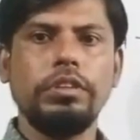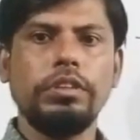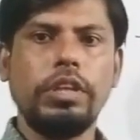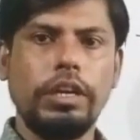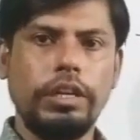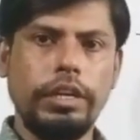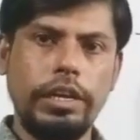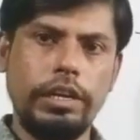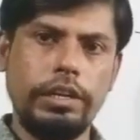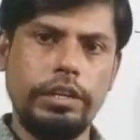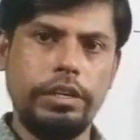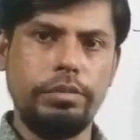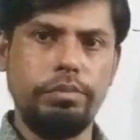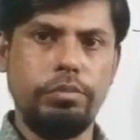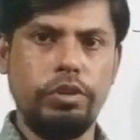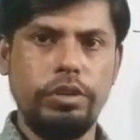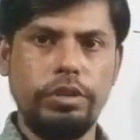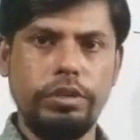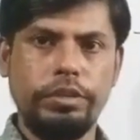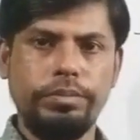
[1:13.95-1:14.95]
তাকে অ্যালকেট
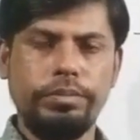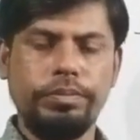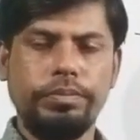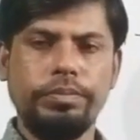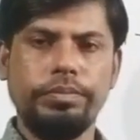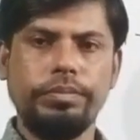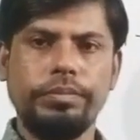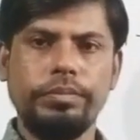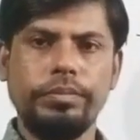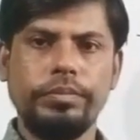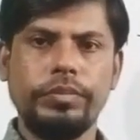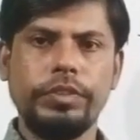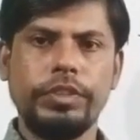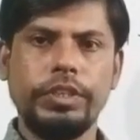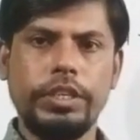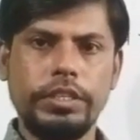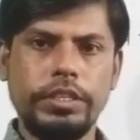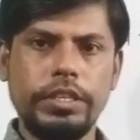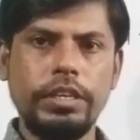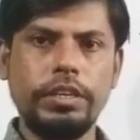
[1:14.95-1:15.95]
বলে
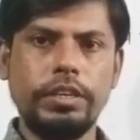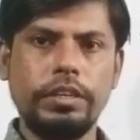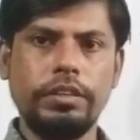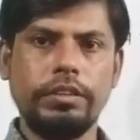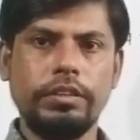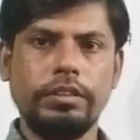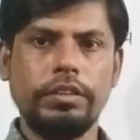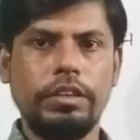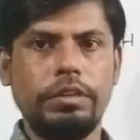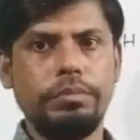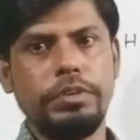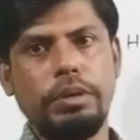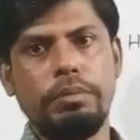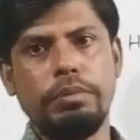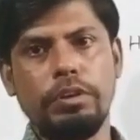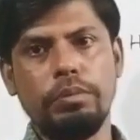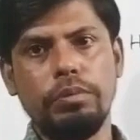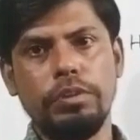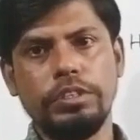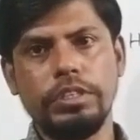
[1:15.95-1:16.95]
ঠিক আছে আমি
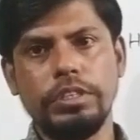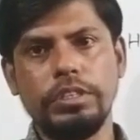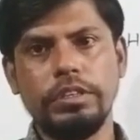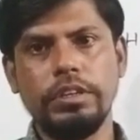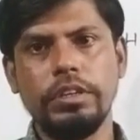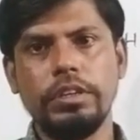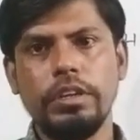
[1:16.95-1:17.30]
আবার বলছি